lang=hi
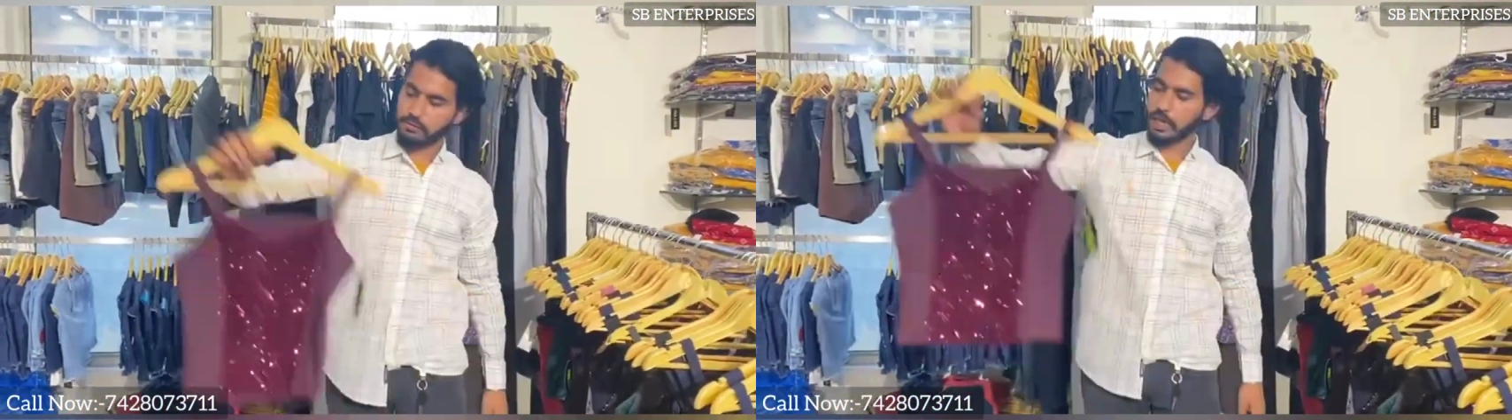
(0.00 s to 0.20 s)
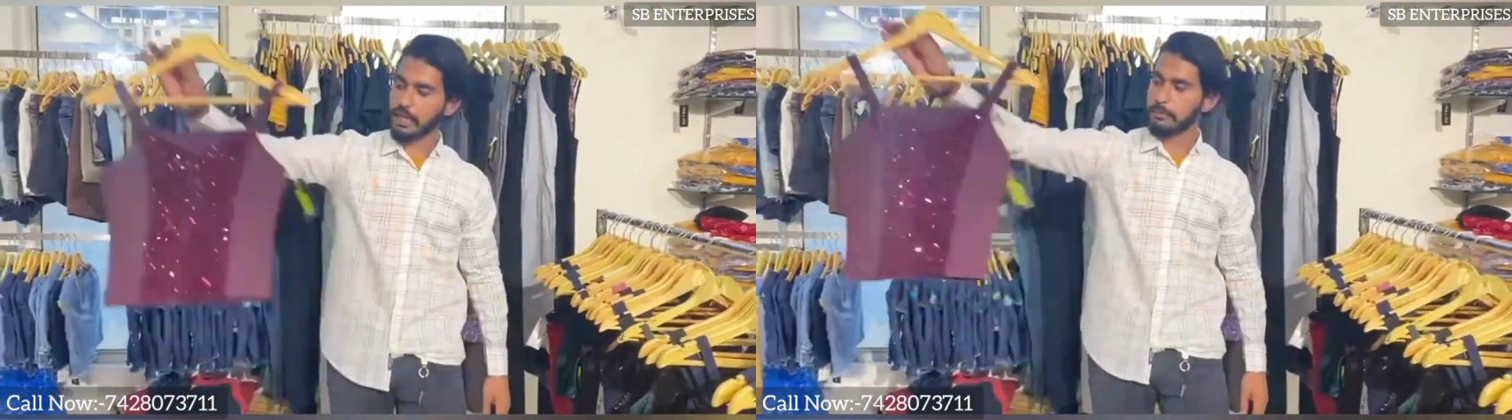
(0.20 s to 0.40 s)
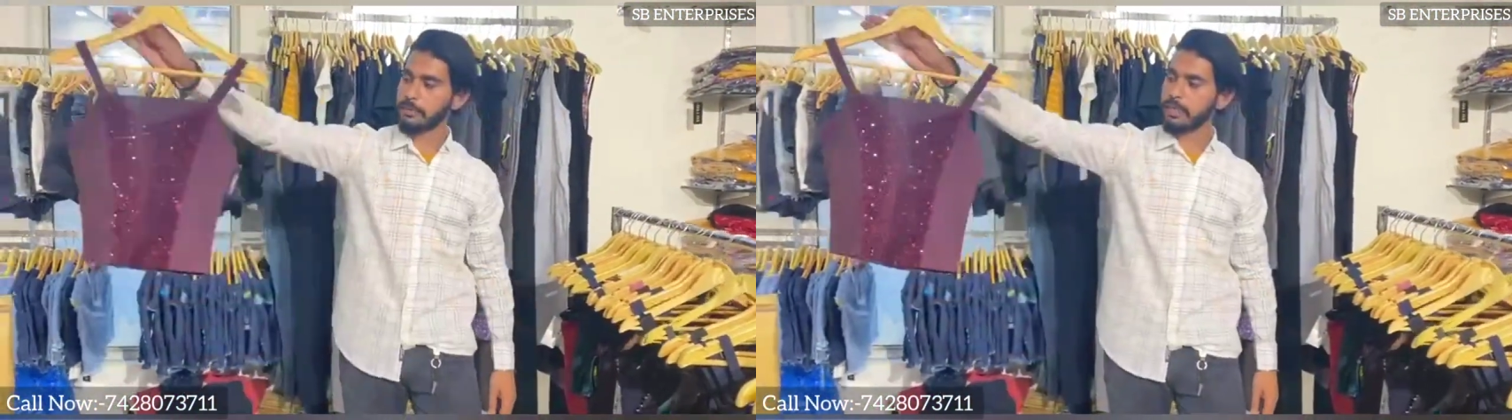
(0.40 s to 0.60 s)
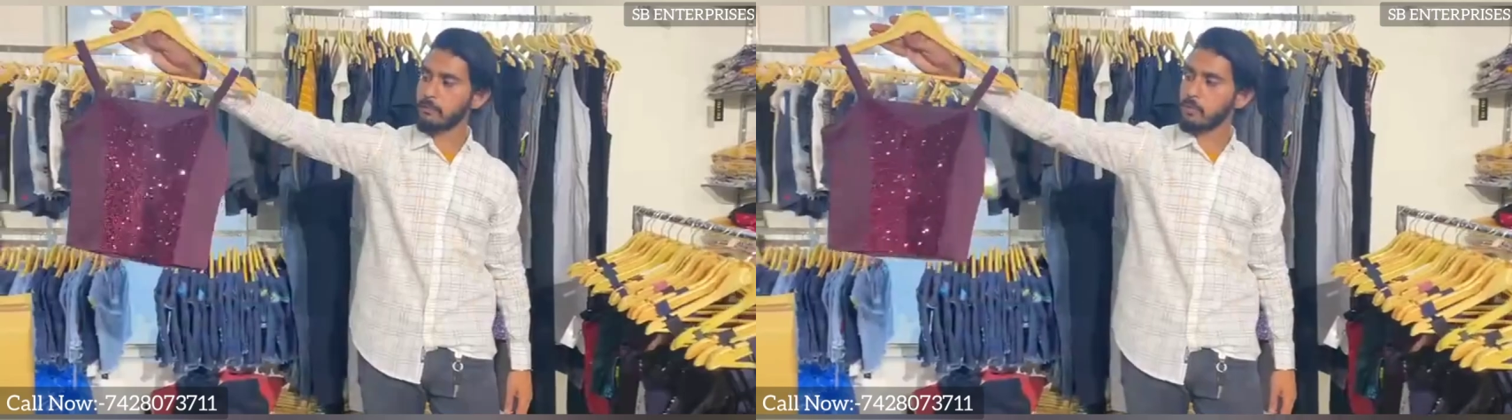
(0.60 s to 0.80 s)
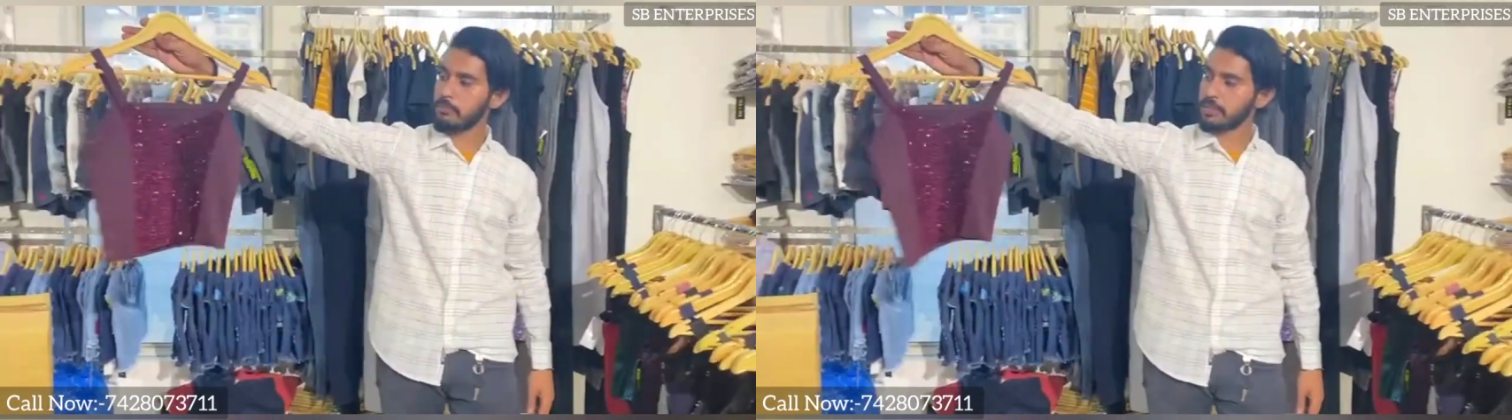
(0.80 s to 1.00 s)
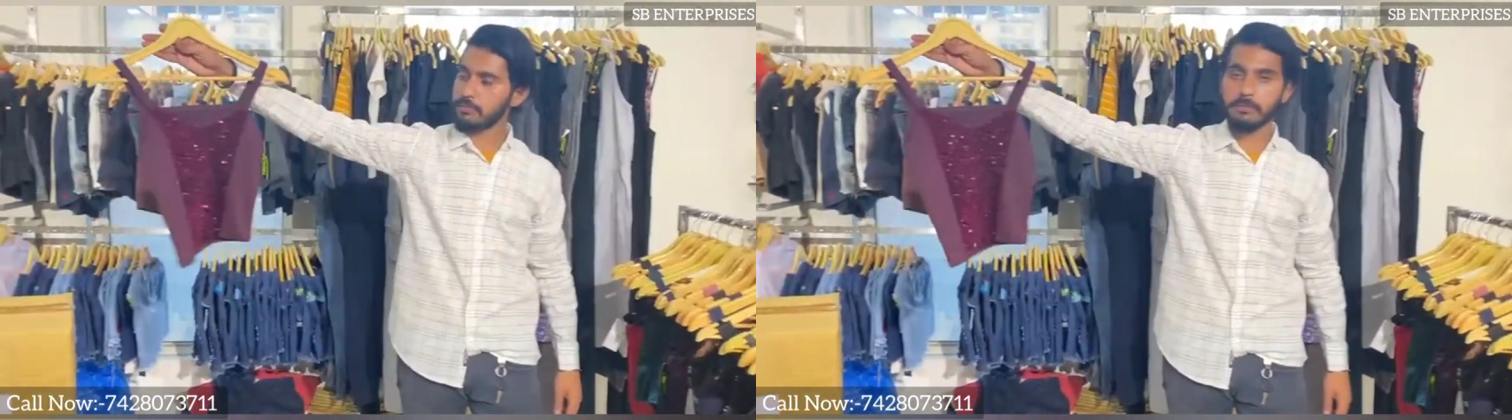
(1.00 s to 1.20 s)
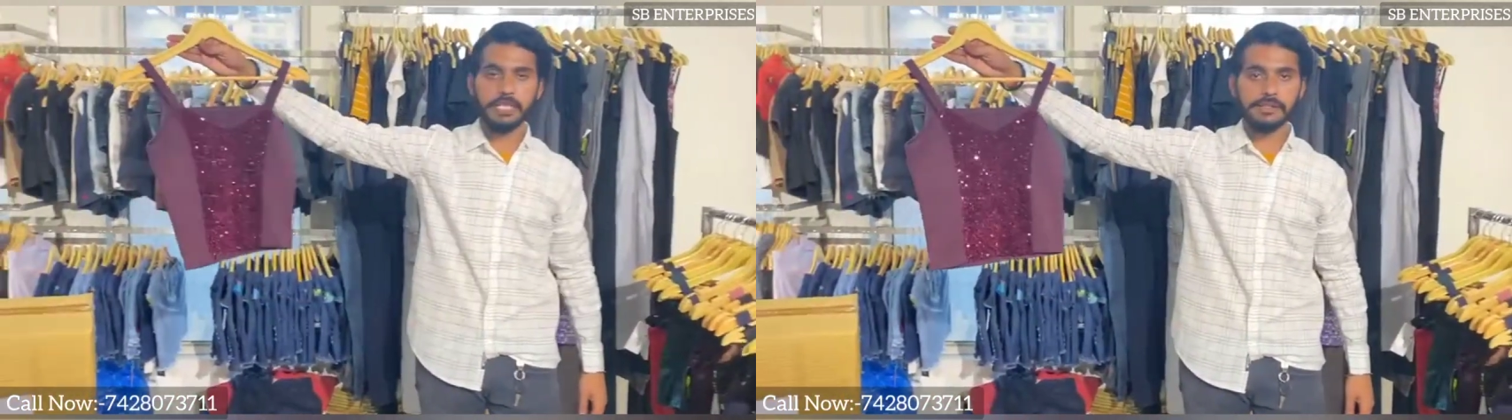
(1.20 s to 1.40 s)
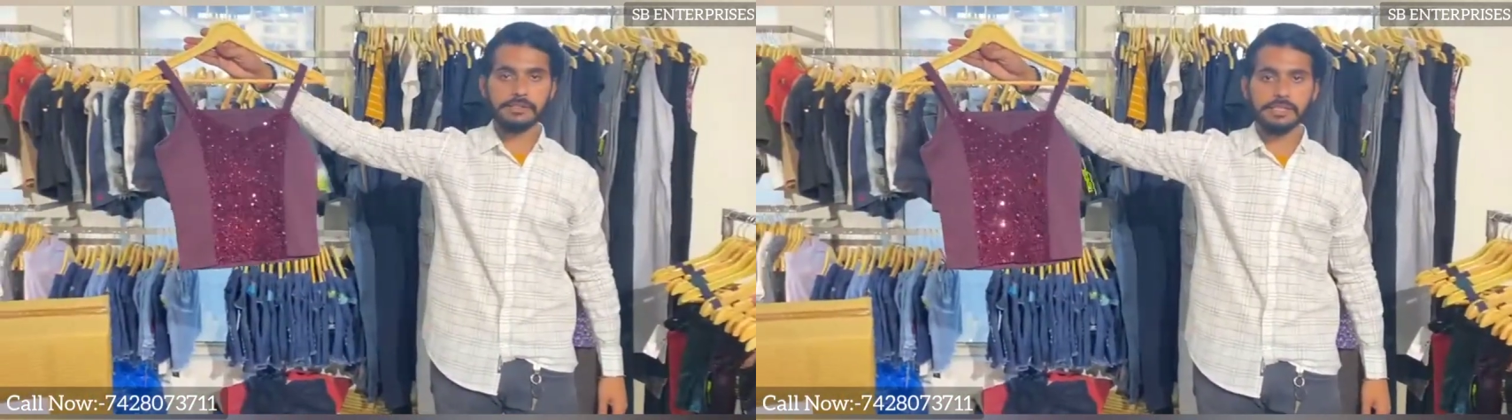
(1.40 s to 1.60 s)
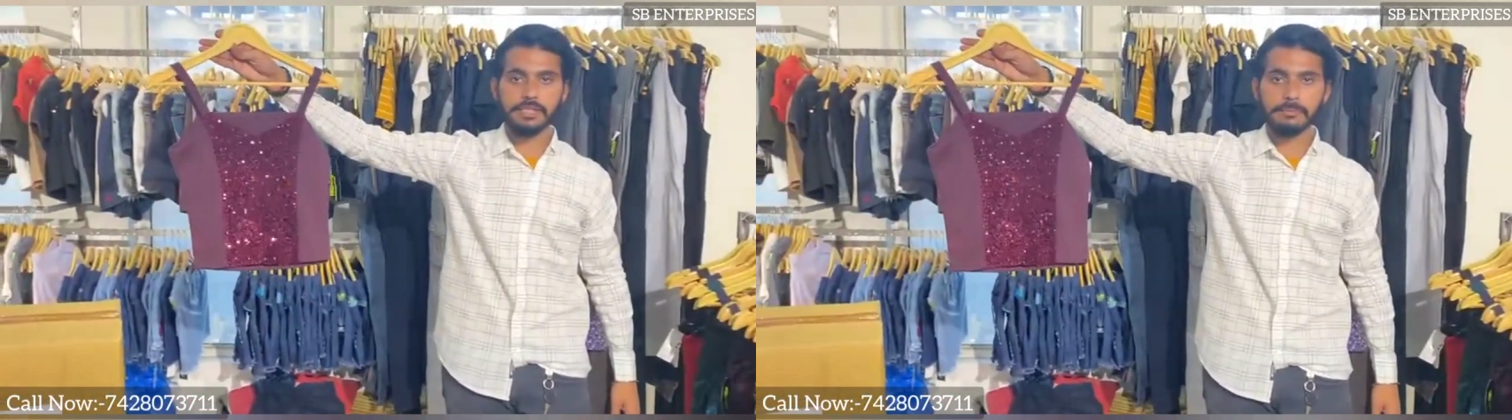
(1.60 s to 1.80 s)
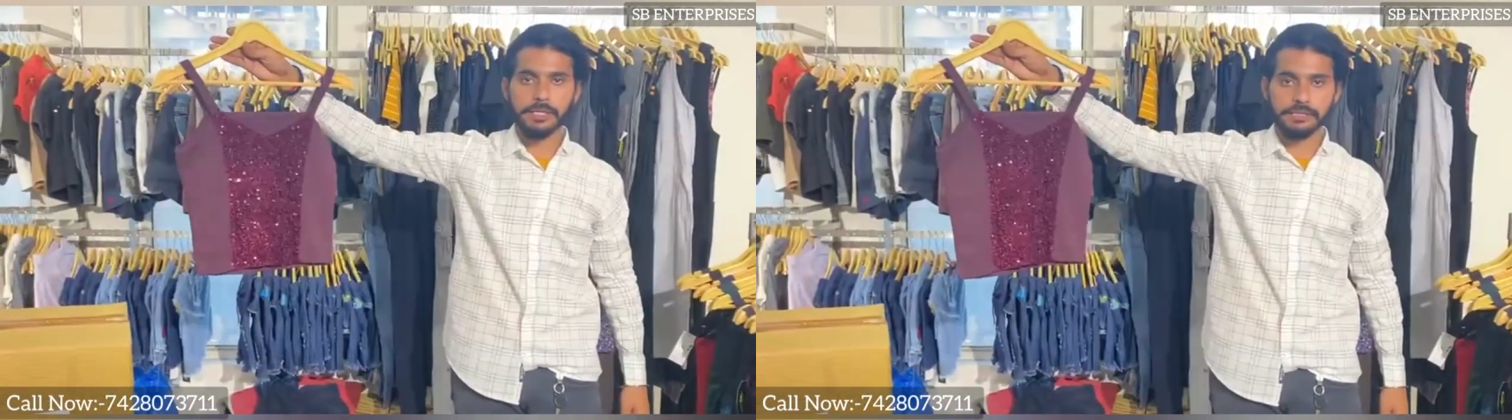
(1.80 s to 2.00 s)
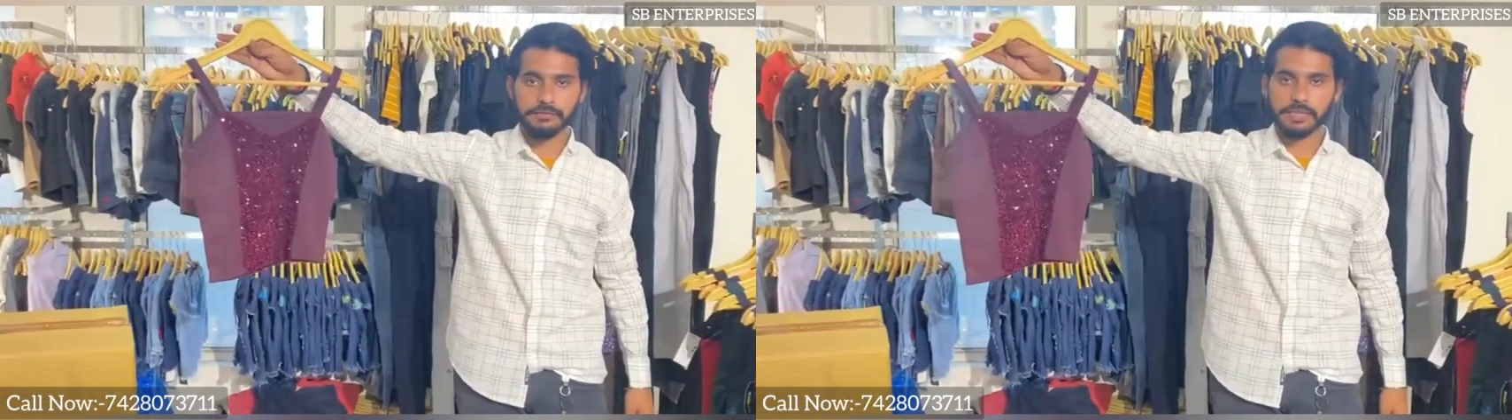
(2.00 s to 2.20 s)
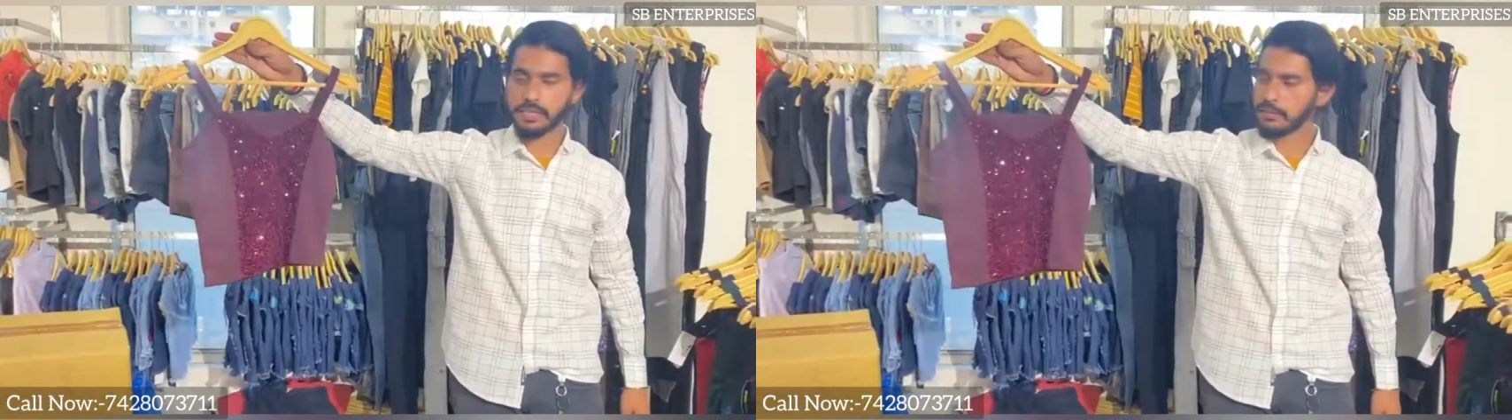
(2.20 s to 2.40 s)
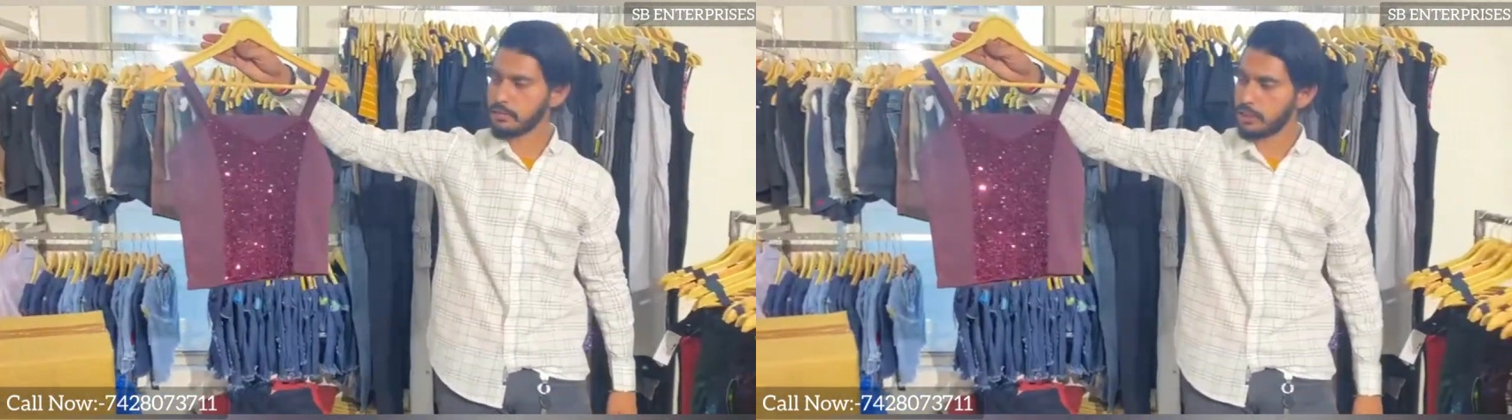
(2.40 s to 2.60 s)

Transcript: सारे पीस आपको मिक्स में मिलेंगे इसके अंदर पार्टी वेयर के